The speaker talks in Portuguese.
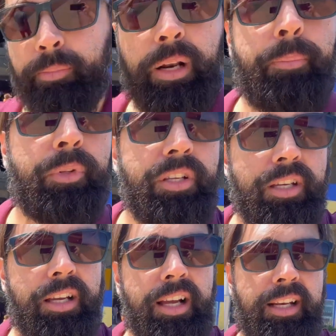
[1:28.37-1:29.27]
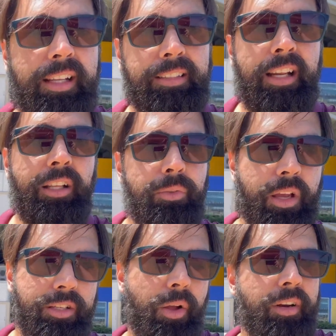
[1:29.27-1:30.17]
para poder chegar na entrada do
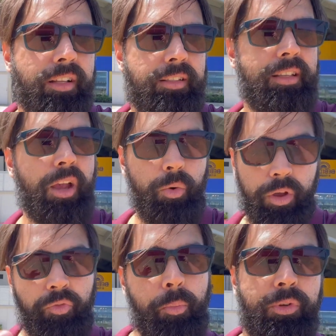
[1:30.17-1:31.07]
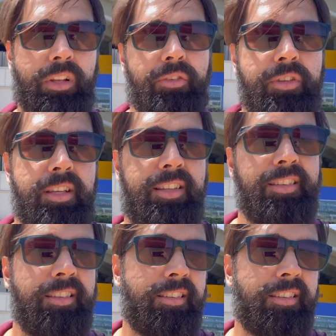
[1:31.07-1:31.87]
restaurante, que é o que eu vou mostrar a vocês.